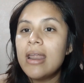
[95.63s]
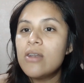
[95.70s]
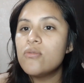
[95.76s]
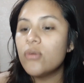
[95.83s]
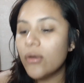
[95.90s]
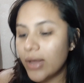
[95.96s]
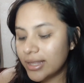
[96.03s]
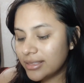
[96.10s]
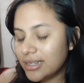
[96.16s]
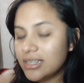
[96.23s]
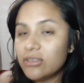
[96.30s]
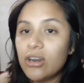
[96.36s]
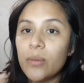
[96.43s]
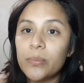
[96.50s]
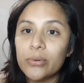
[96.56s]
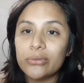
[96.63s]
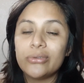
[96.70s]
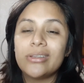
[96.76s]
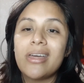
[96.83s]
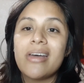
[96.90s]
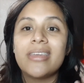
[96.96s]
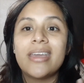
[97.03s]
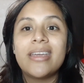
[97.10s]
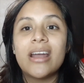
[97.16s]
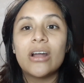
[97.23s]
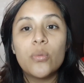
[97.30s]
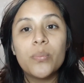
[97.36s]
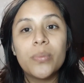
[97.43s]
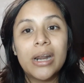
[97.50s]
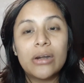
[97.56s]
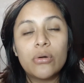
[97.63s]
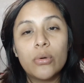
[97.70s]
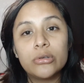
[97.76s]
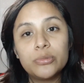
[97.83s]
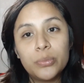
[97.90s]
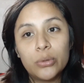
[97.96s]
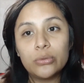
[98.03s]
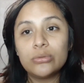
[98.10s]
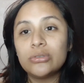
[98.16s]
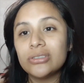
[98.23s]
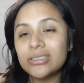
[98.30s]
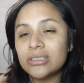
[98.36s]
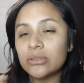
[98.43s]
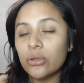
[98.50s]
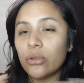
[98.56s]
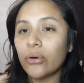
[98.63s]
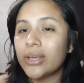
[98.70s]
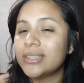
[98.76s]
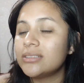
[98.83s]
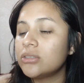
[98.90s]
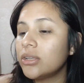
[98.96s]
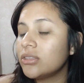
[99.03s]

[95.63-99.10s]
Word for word: No había tenido la oportunidad de ir a comprar nuevos productos y todo esto,